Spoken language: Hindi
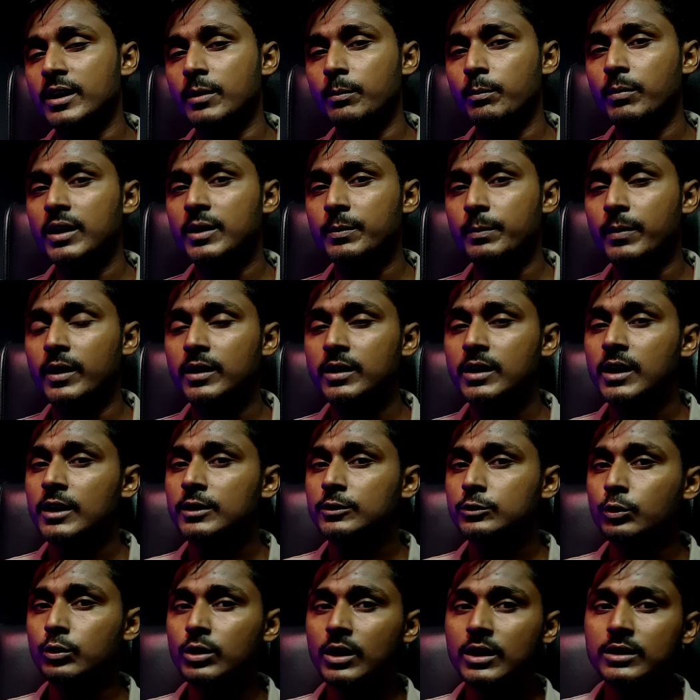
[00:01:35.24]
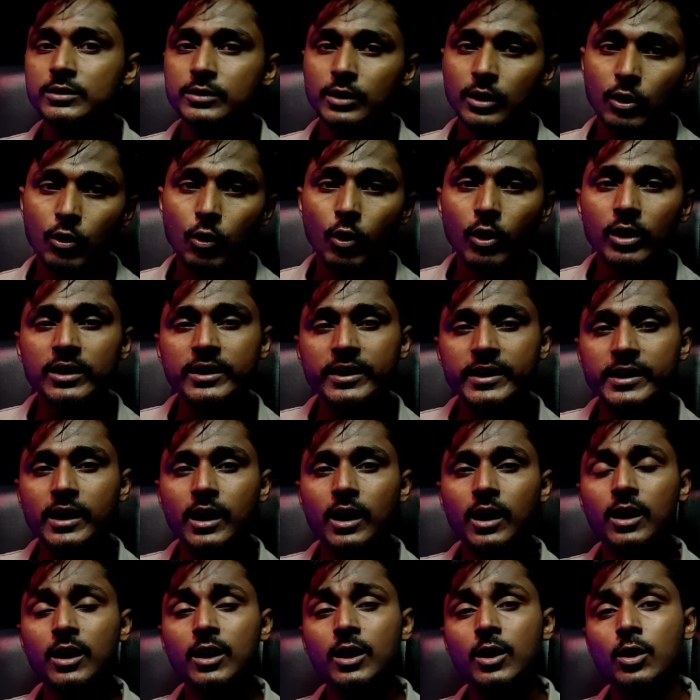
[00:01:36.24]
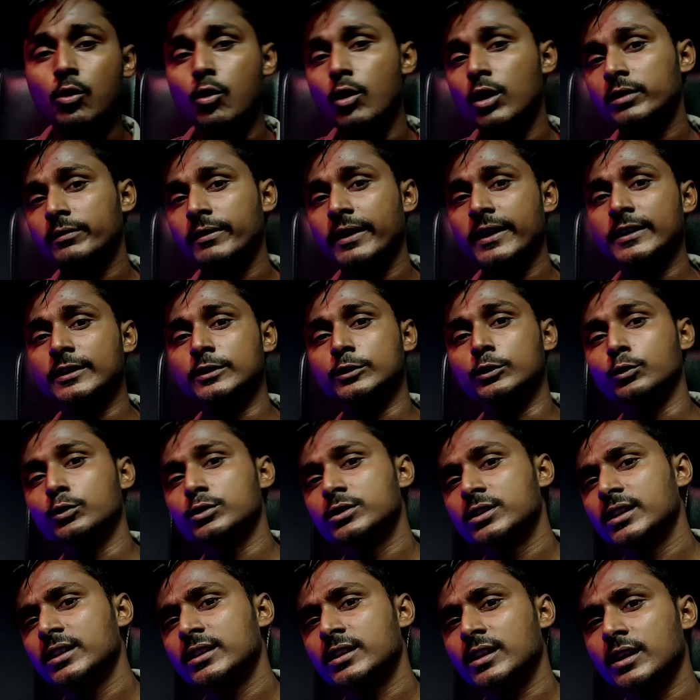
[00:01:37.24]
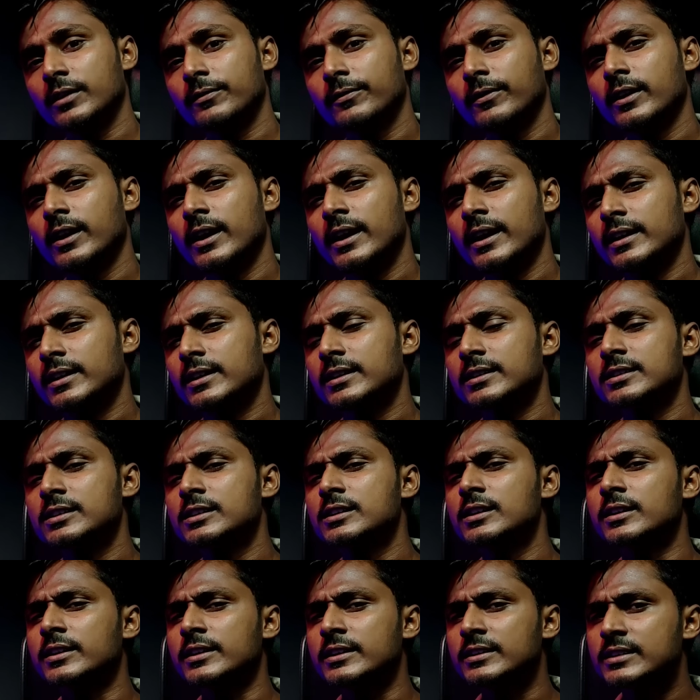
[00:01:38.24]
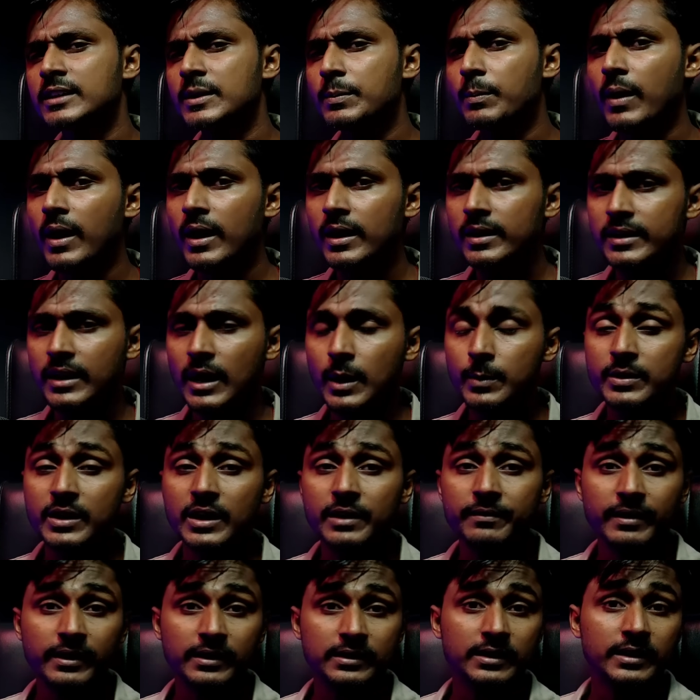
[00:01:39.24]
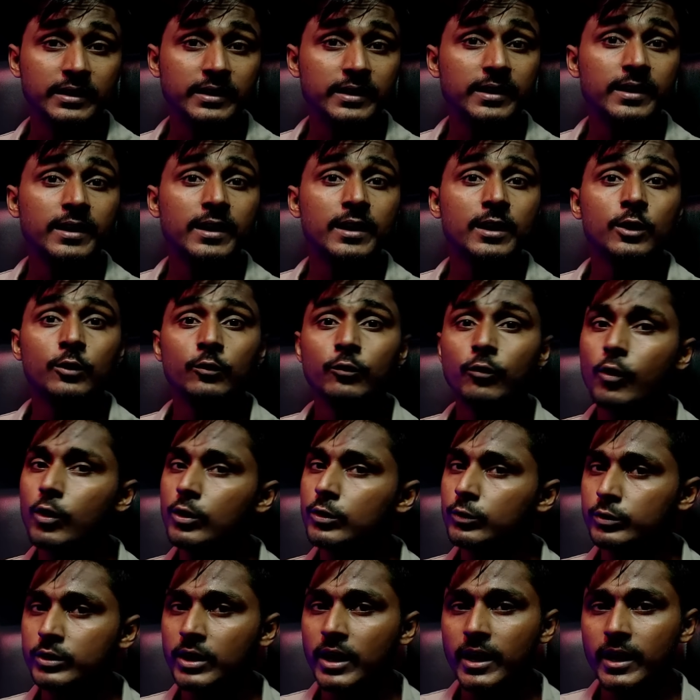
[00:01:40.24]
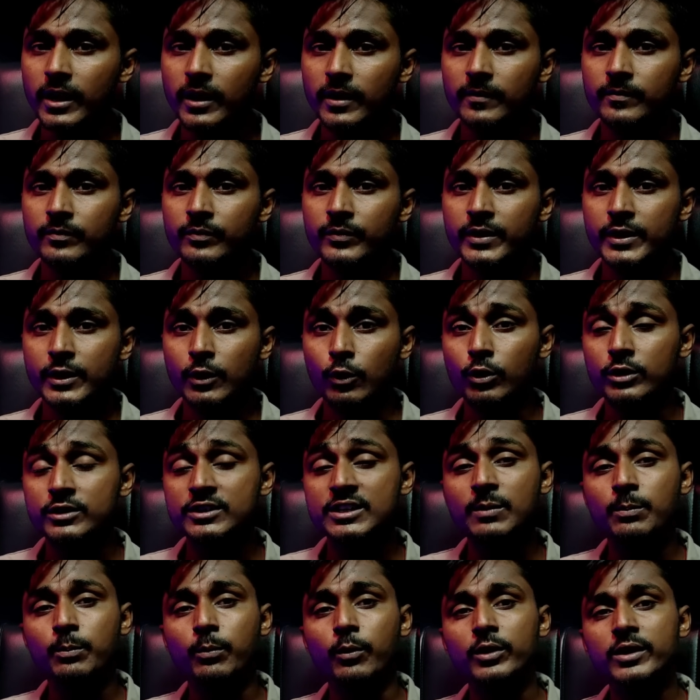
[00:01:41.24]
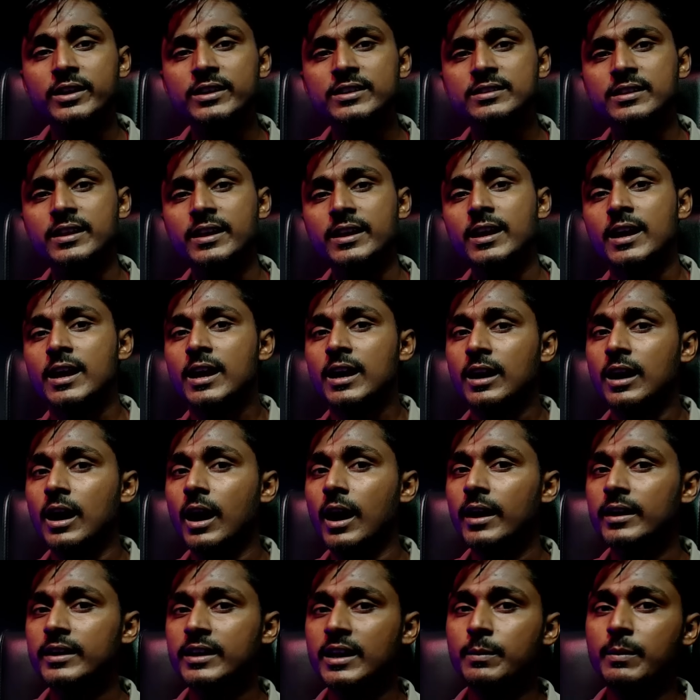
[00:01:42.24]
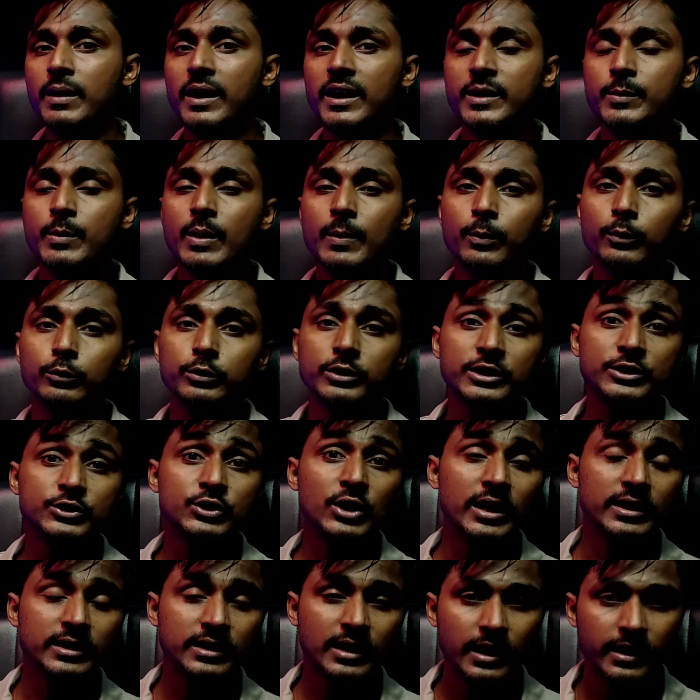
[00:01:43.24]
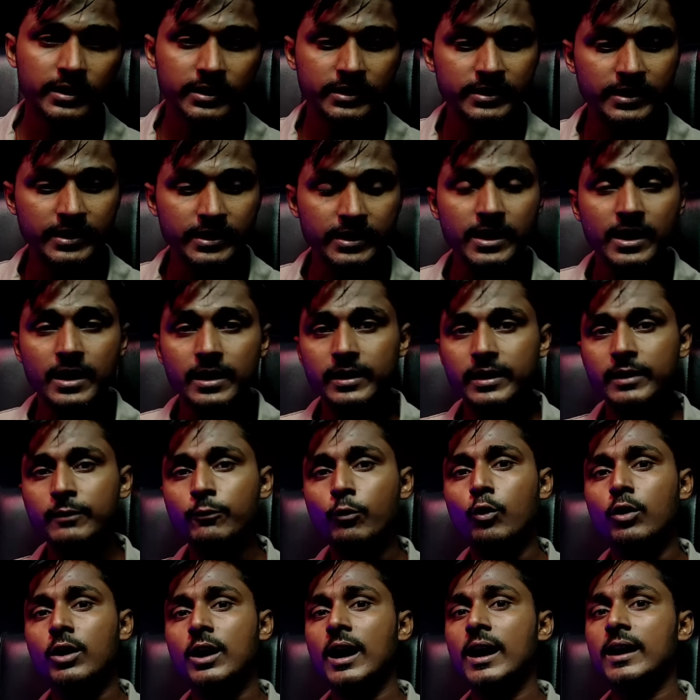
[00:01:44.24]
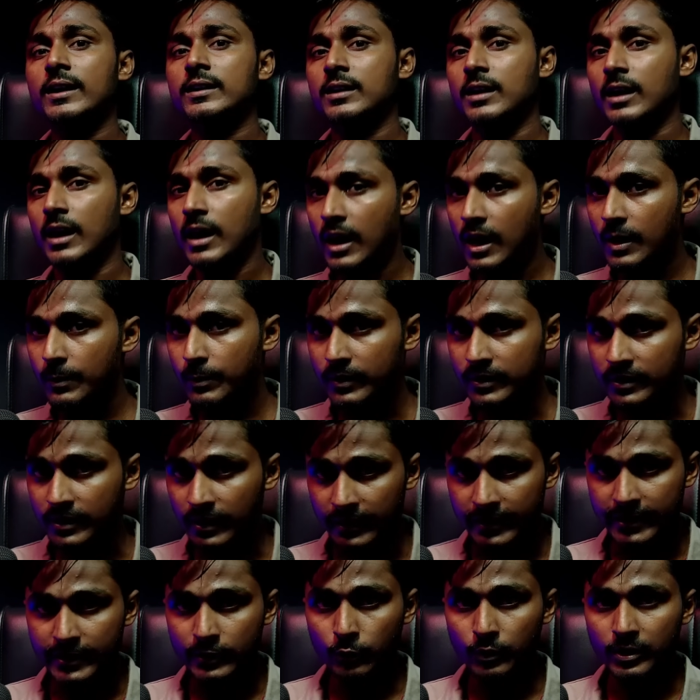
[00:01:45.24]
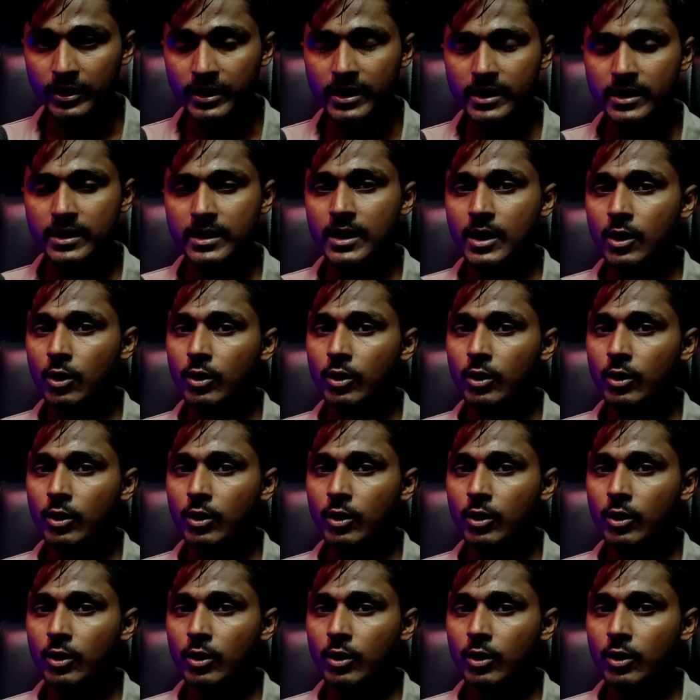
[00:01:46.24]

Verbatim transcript: नंबर पर तुरंत कॉल किया और वहीं दूसरी तरफ किसी ऋषिपाल नाम के व्यक्ति ने फोन उठाया और जब पुलिस ने कार के बारे में पूरी जानकारी दी कि वो कार कहाँ पर खड़ी हुई है